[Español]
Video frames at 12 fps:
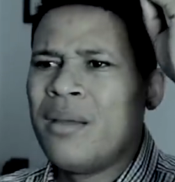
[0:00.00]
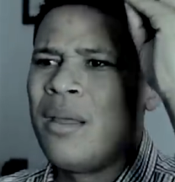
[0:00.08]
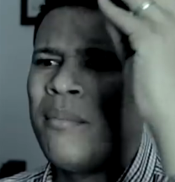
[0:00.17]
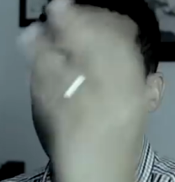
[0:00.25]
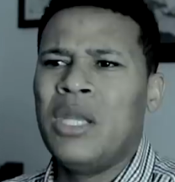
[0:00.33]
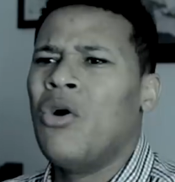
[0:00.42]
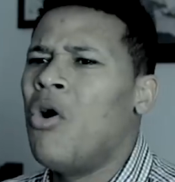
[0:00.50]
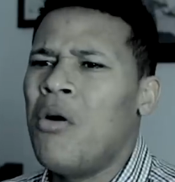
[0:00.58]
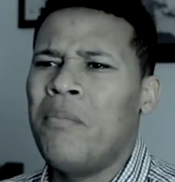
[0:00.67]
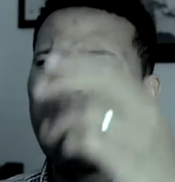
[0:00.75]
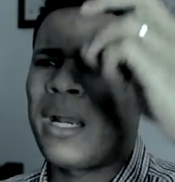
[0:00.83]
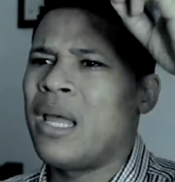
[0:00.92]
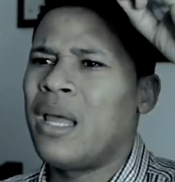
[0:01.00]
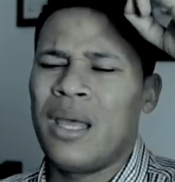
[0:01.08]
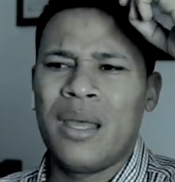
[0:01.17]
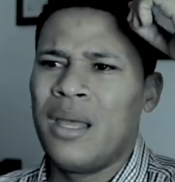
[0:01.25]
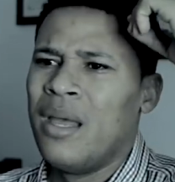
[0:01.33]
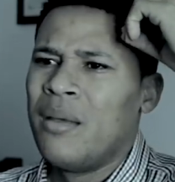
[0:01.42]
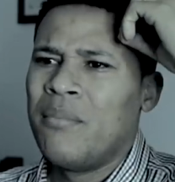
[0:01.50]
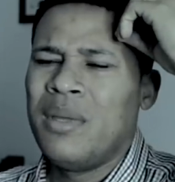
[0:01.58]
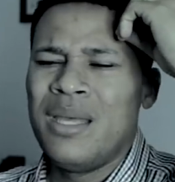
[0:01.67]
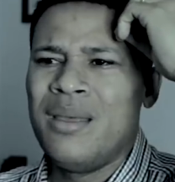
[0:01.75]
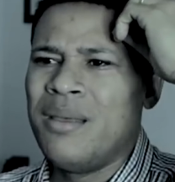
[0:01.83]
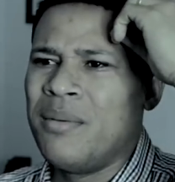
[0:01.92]
eh, mi nombre,
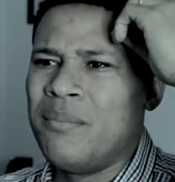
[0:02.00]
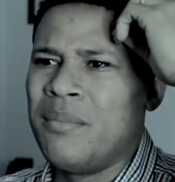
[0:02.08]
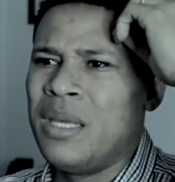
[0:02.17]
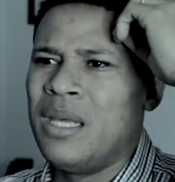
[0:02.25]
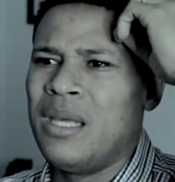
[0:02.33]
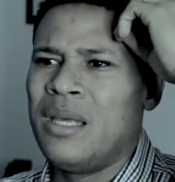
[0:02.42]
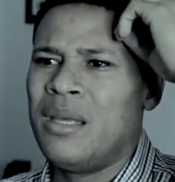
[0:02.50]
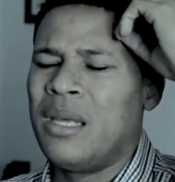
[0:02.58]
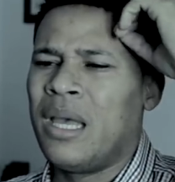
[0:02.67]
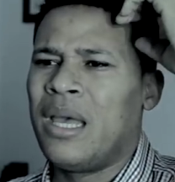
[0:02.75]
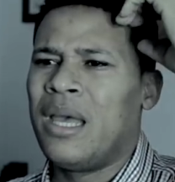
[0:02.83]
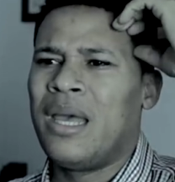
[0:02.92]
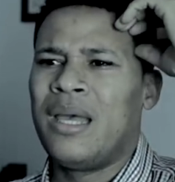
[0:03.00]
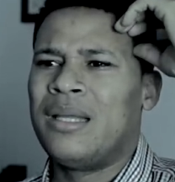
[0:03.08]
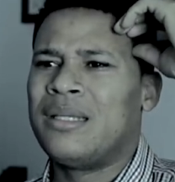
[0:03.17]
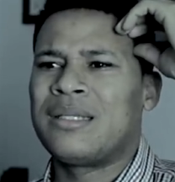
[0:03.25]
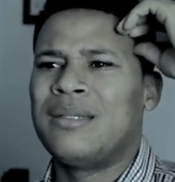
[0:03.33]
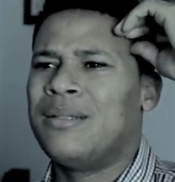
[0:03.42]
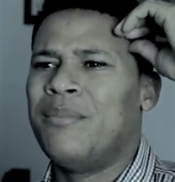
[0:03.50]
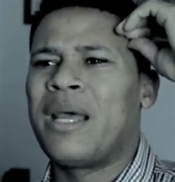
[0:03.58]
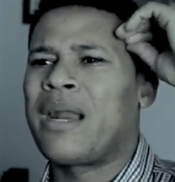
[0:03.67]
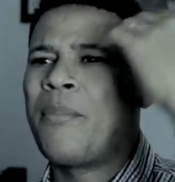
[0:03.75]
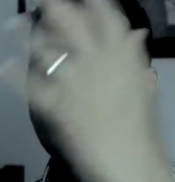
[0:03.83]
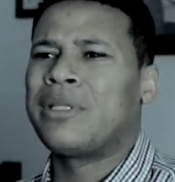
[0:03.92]
mi, eh, mi,
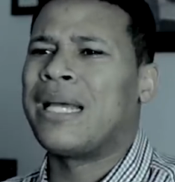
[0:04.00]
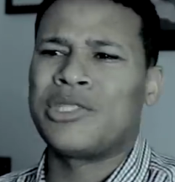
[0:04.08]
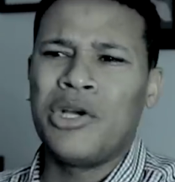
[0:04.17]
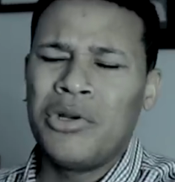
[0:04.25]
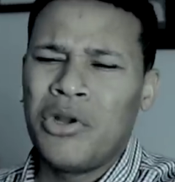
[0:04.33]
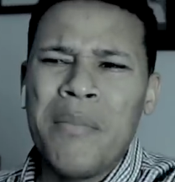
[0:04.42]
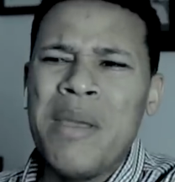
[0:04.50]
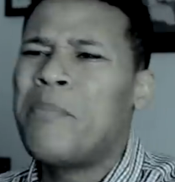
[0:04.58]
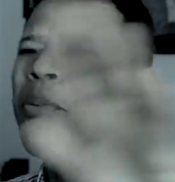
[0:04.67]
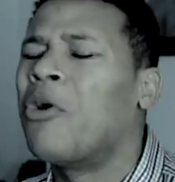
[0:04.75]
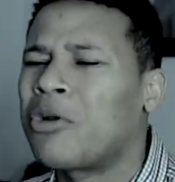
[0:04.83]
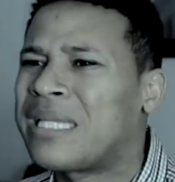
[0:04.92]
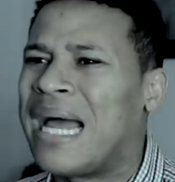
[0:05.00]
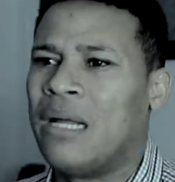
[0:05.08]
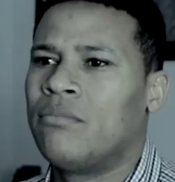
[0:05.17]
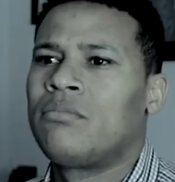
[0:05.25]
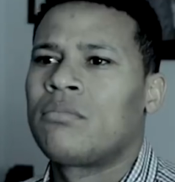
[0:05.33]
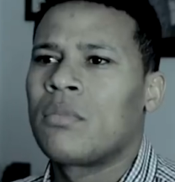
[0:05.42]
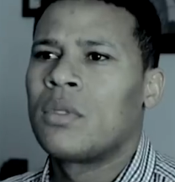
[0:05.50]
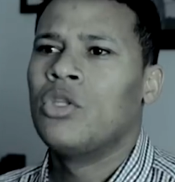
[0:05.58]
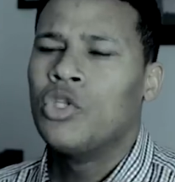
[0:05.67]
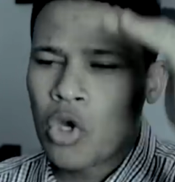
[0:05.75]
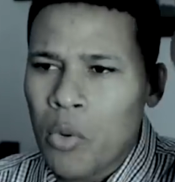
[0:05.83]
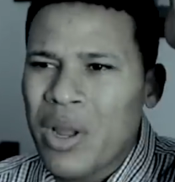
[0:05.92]
reputación, no me importa.
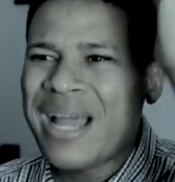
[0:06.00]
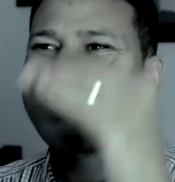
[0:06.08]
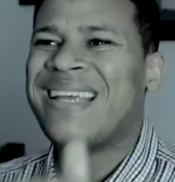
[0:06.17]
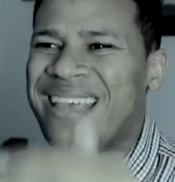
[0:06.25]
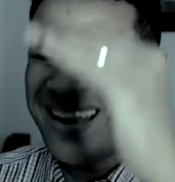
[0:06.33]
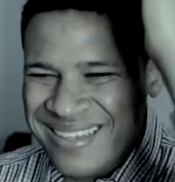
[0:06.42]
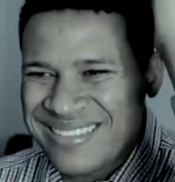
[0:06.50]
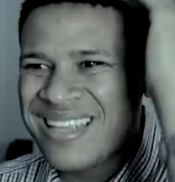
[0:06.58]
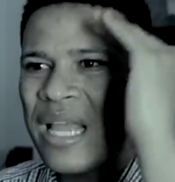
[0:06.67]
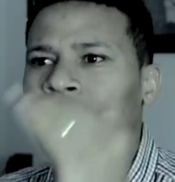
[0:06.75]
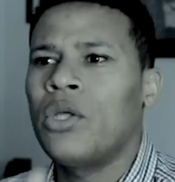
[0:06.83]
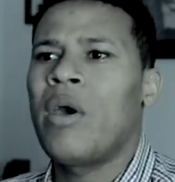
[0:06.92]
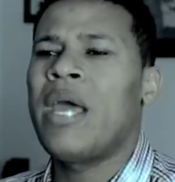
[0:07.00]
Yo voy a seguir enseñando